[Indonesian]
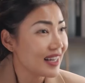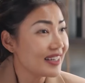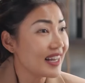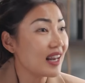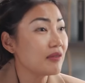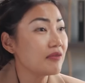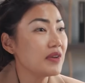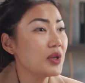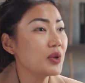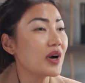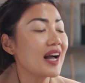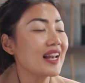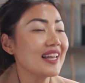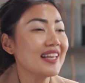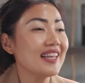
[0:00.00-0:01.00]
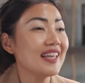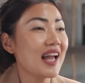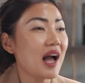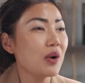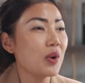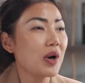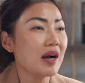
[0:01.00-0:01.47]
umur segini nggak punya
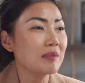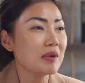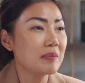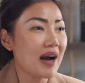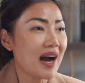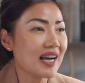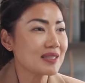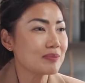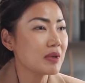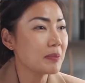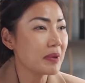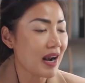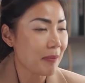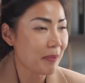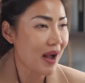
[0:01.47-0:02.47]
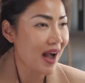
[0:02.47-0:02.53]
pengalaman kerja aku mau kerja apa